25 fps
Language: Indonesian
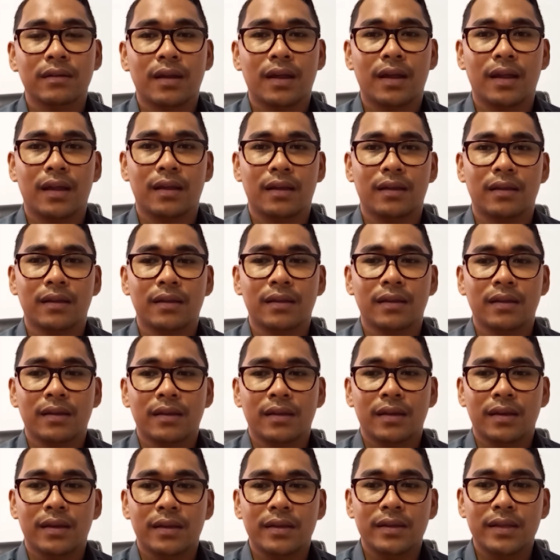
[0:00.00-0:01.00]
Nah,
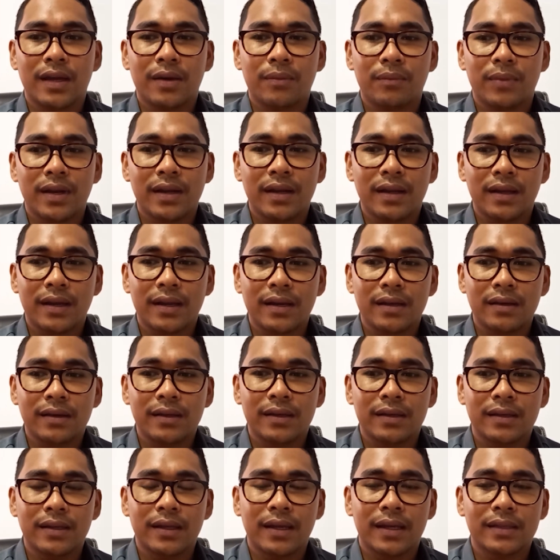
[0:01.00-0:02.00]
ini yang mana kan
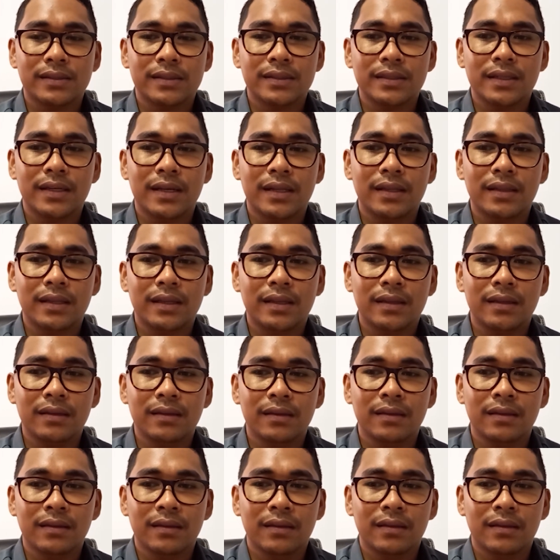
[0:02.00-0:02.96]
indikasinya nanti